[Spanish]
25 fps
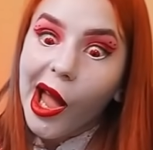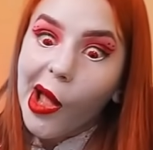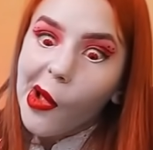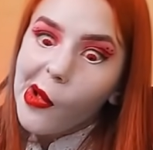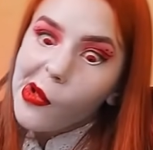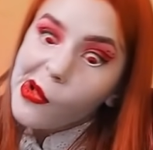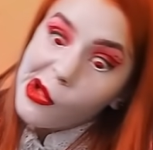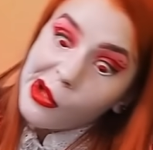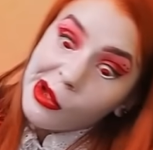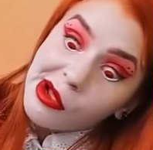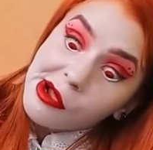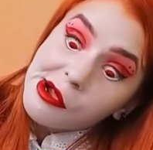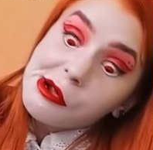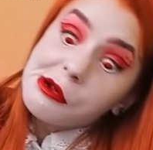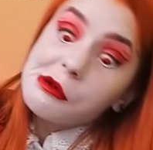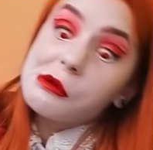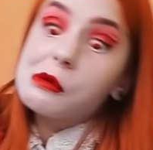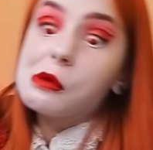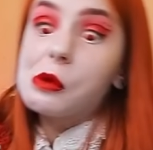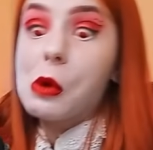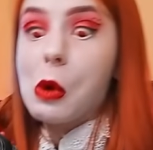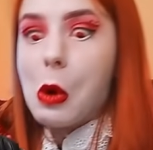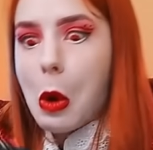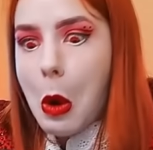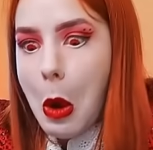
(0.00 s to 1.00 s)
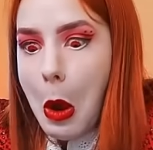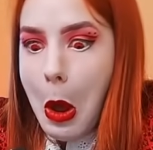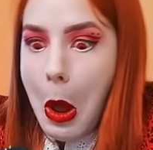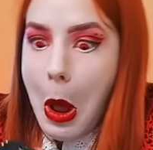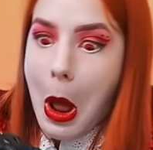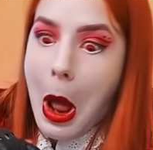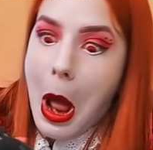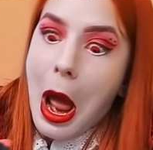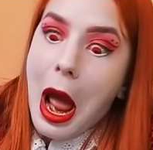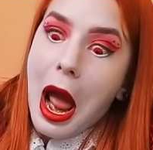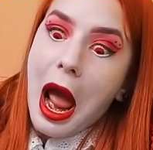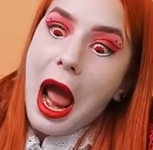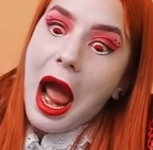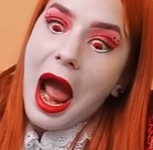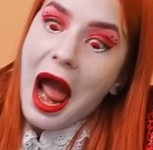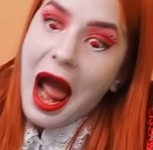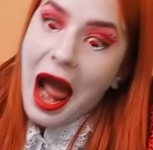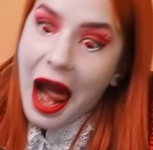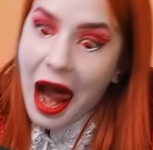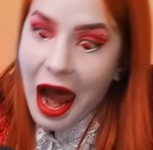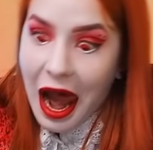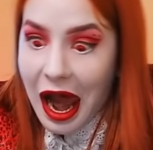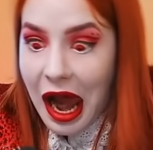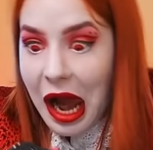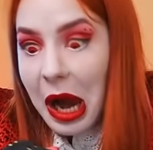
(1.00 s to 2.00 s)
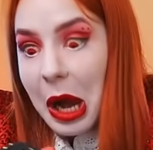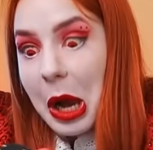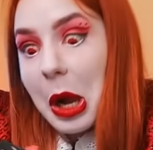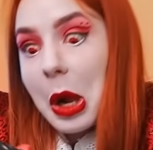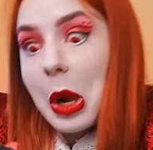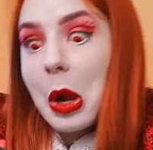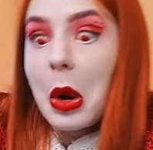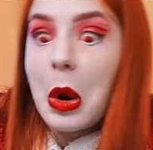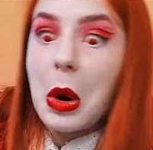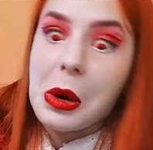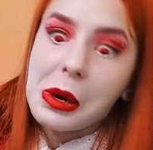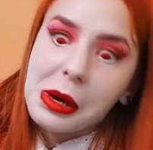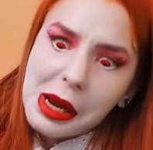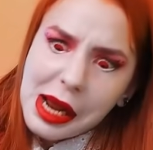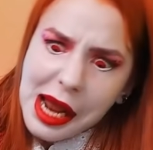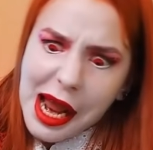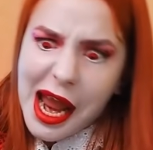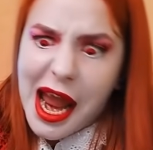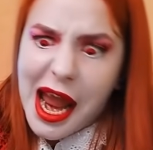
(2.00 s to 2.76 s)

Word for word: Ahora mezcla todo bien. Ya queremos que la